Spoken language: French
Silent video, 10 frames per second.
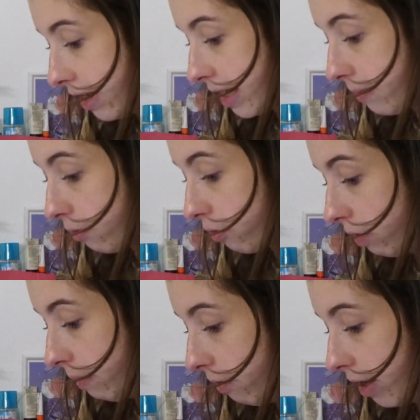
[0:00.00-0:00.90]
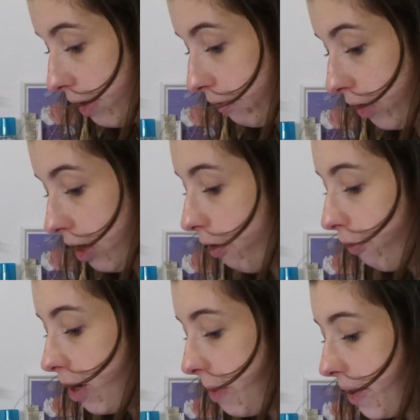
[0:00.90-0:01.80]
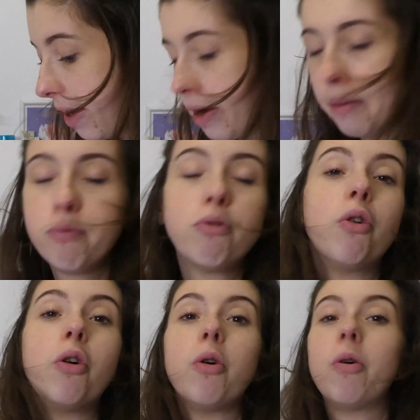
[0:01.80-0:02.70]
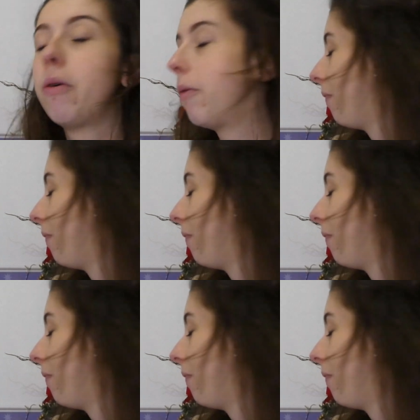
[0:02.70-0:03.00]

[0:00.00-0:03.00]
dernier produit, bon, il, est, il en fallait bien un pour euh,